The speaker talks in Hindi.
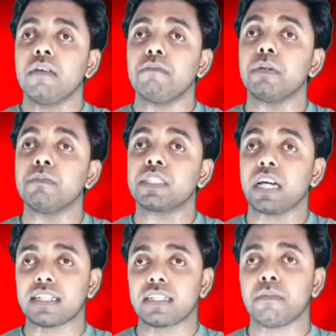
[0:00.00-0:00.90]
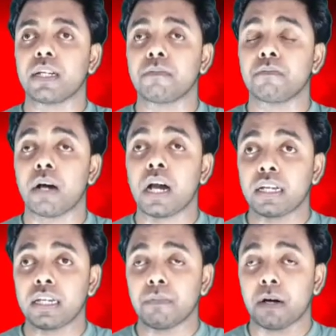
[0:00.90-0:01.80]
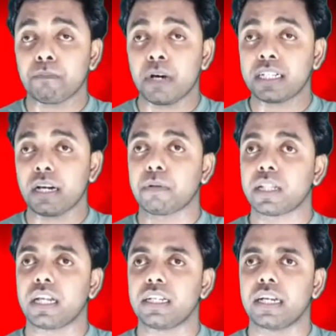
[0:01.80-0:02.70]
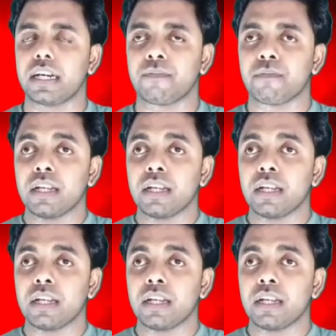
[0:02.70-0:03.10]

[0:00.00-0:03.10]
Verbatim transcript: बिम्बसार से मेरा माँ के अपमान का बदला लेना है